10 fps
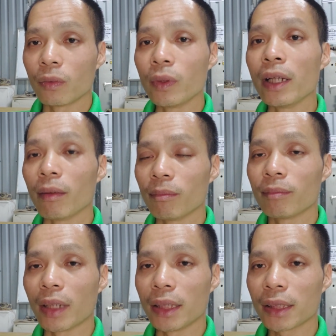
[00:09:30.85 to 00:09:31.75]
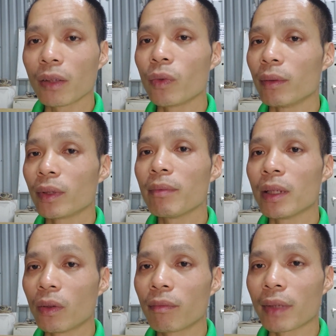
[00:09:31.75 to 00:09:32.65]
nguy hiểm đấy rất là nguy hiểm cho thiết bị
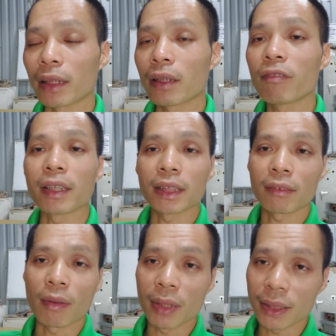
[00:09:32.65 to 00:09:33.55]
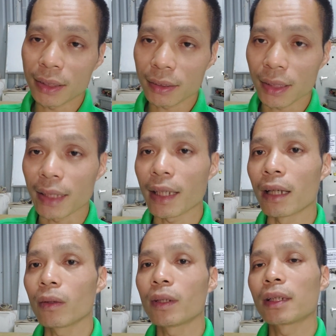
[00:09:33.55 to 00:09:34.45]
đúng không mà không phải sản phẩm này rẻ
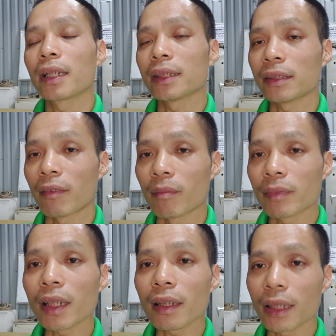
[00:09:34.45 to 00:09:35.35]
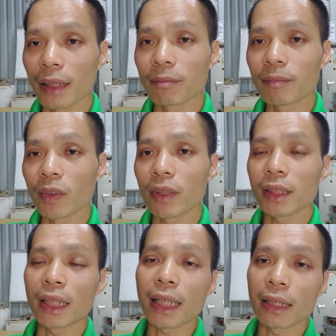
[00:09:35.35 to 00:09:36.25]
tiền đâu cái là sản phẩm rất là tiền nhiều
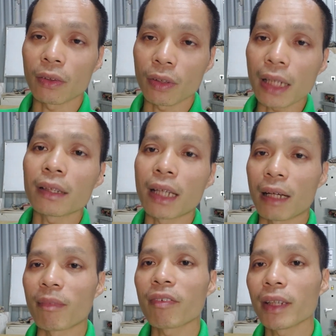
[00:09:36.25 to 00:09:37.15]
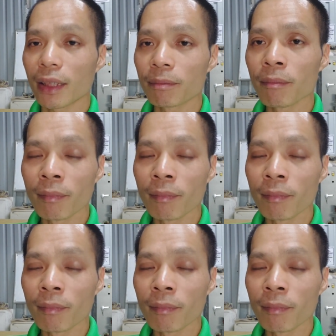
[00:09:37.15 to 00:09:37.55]
khi giá thành nó còn đắt hơn cả cái máy phát điện